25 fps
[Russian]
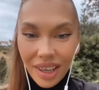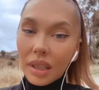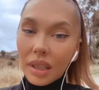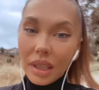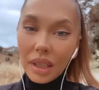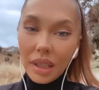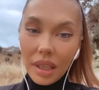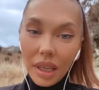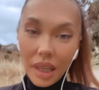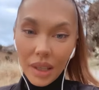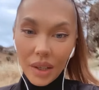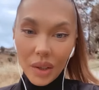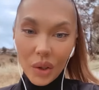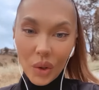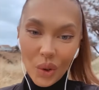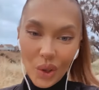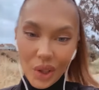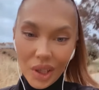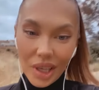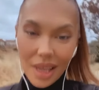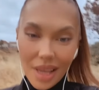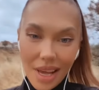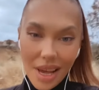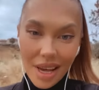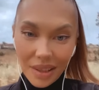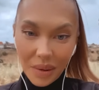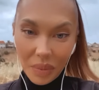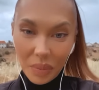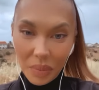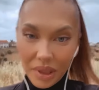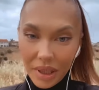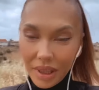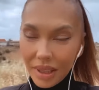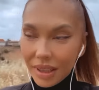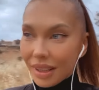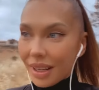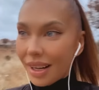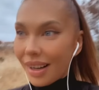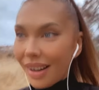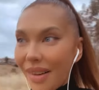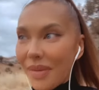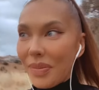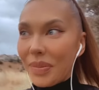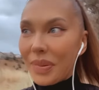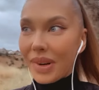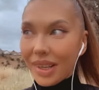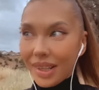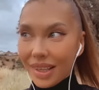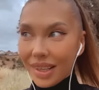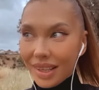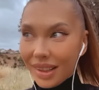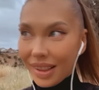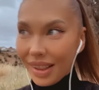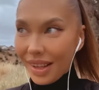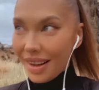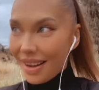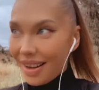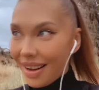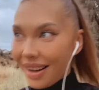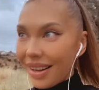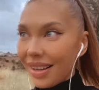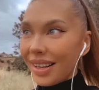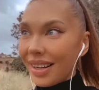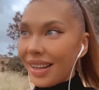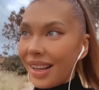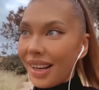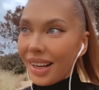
Как только я это поняла, приняла,